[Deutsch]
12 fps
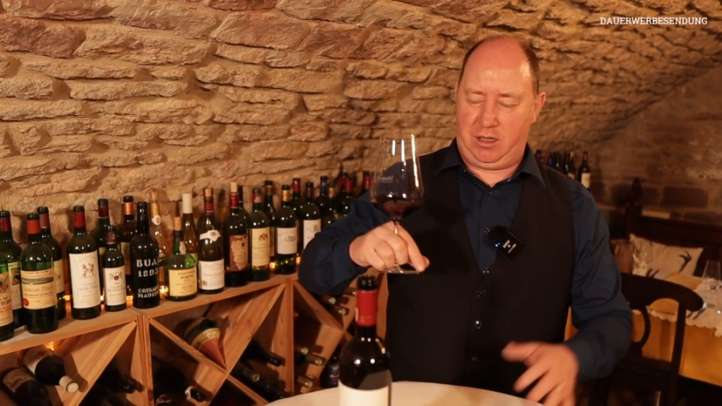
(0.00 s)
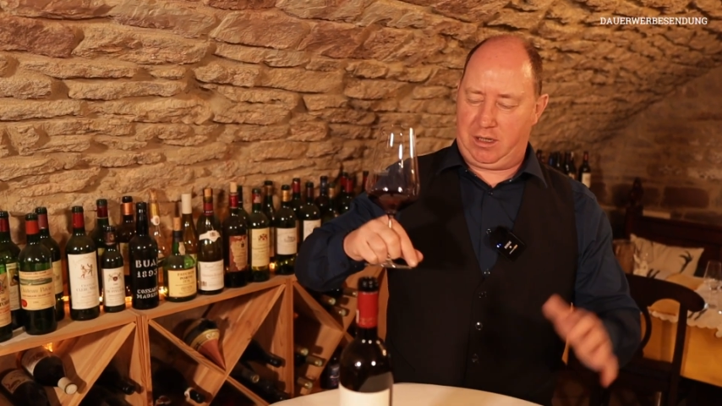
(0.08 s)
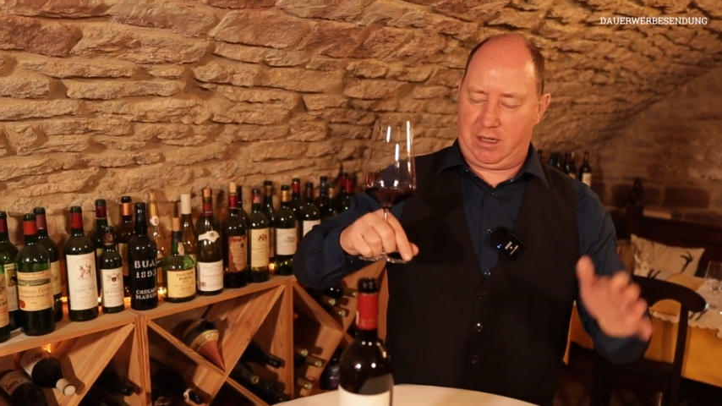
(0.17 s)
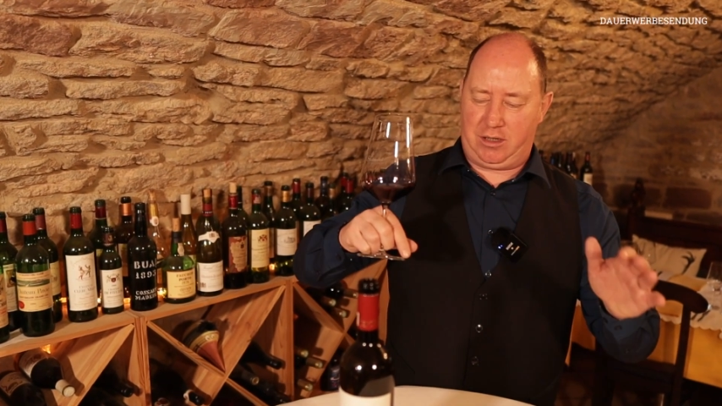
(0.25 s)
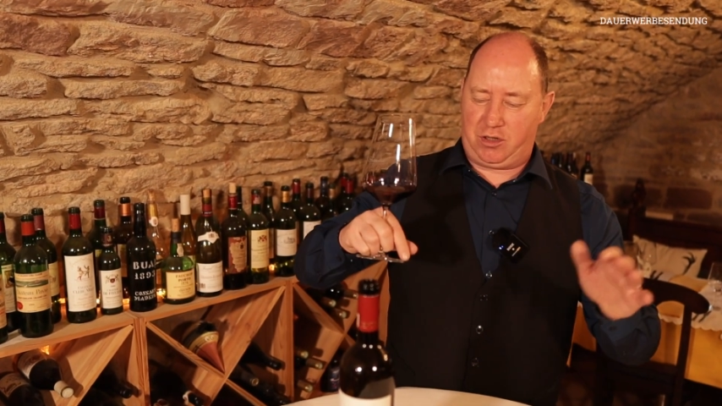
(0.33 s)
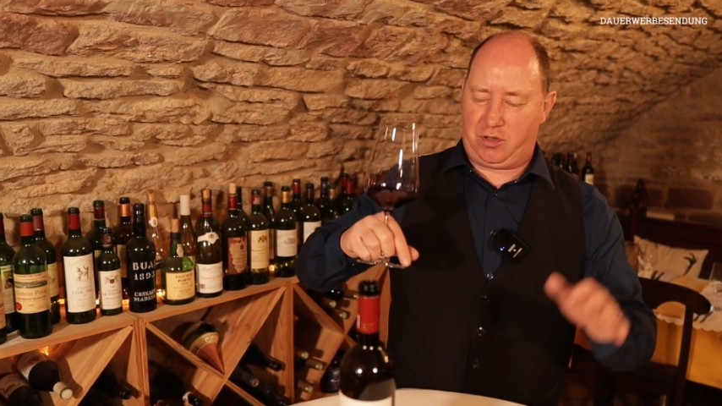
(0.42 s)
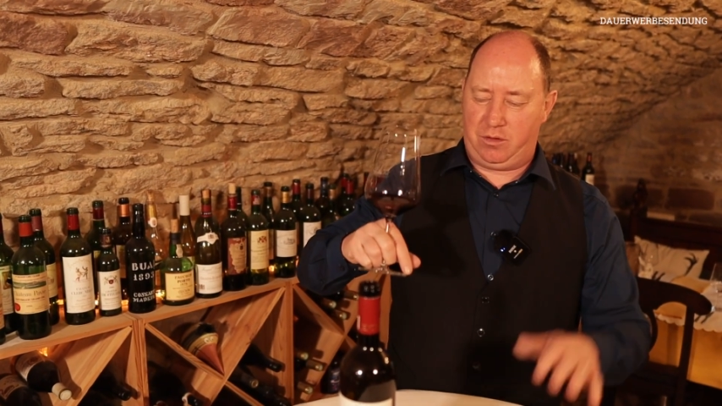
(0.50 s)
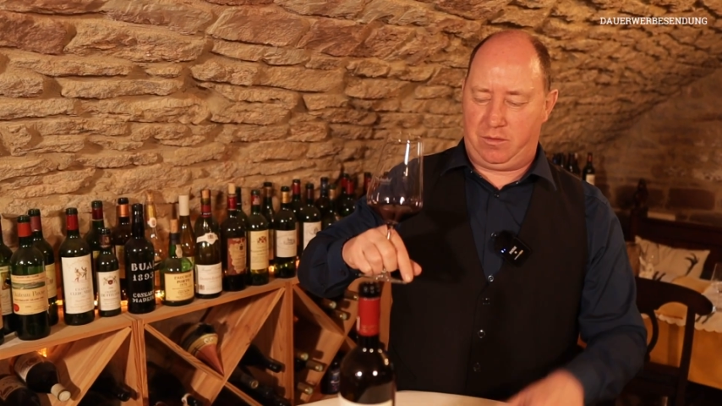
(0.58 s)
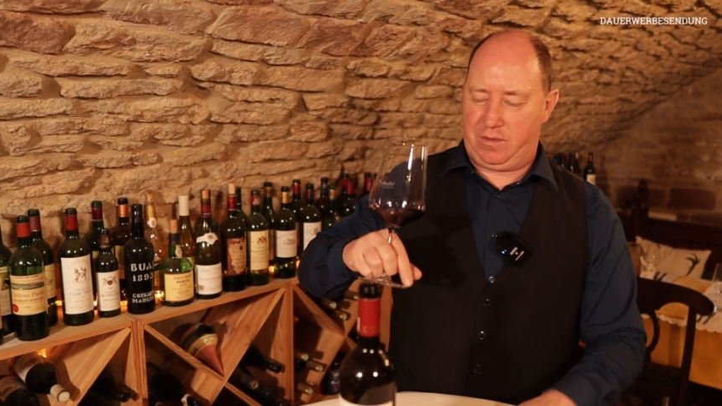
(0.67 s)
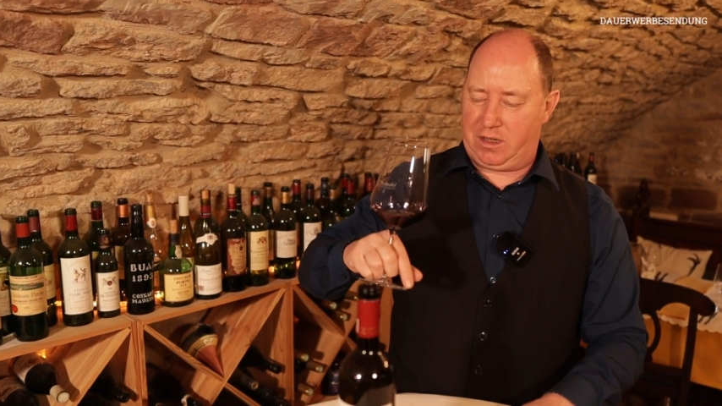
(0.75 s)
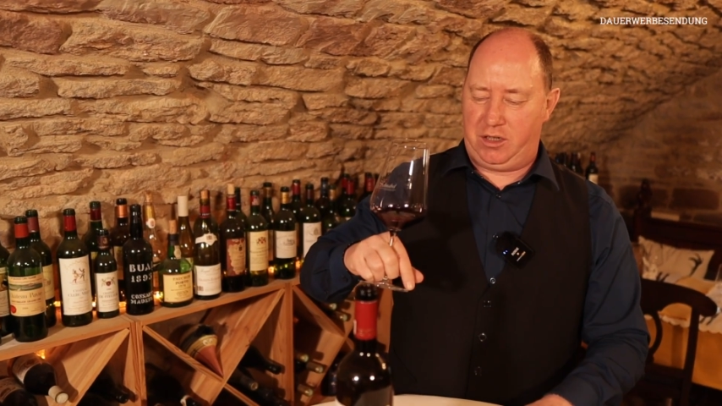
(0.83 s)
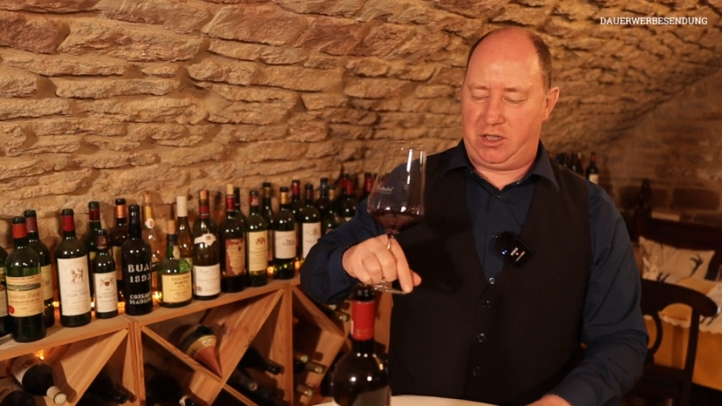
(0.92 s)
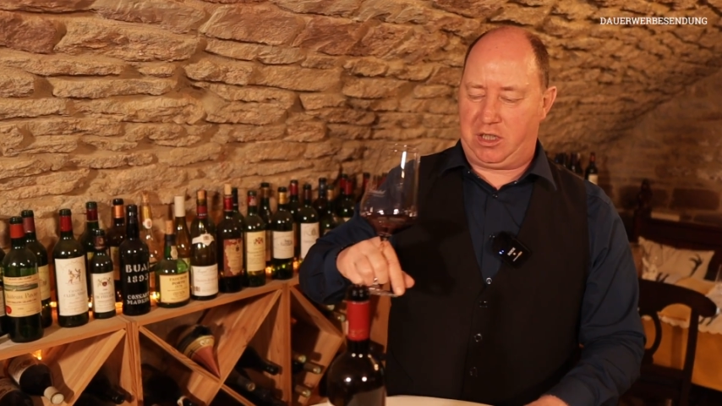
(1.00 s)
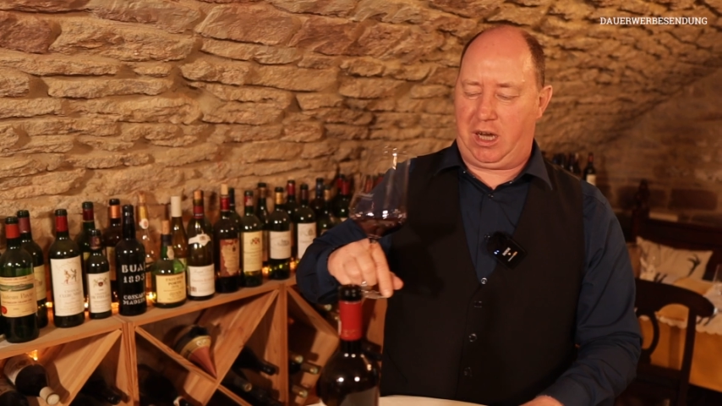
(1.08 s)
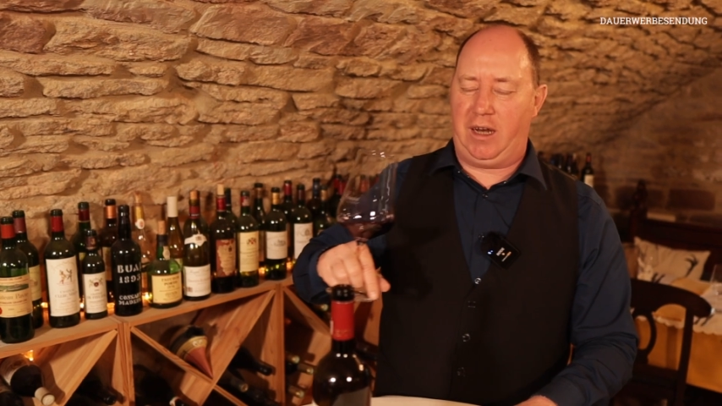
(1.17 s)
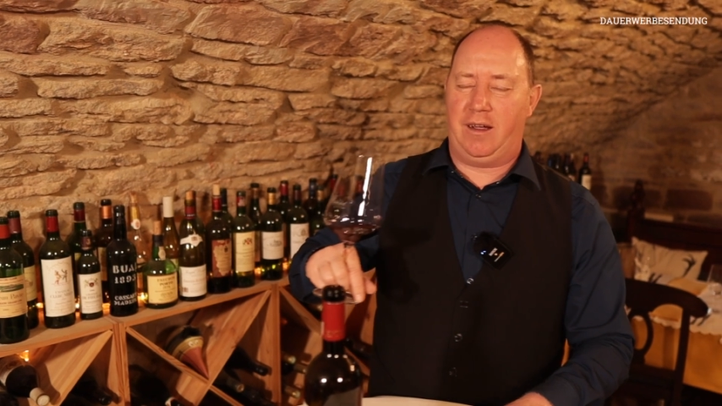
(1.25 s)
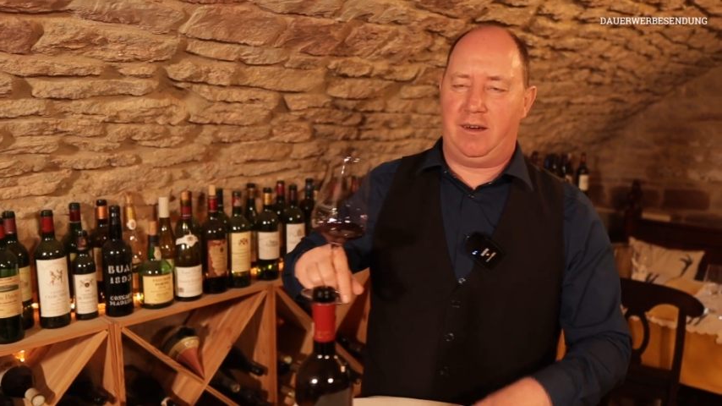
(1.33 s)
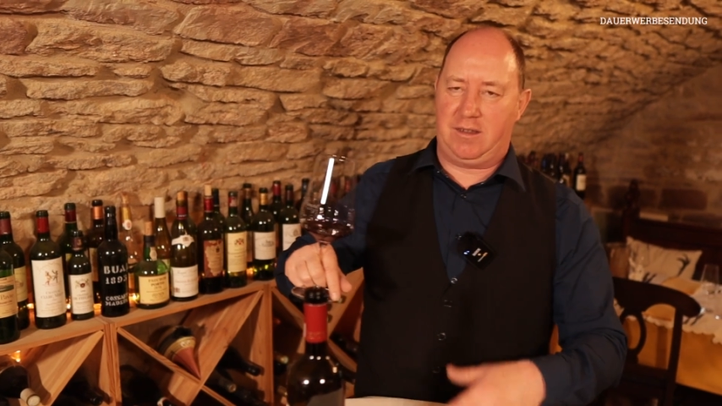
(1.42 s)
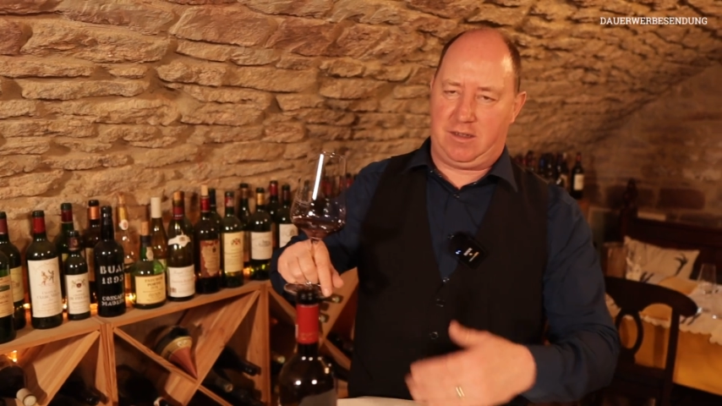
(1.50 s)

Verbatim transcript: Den kannst du wirklich trinken.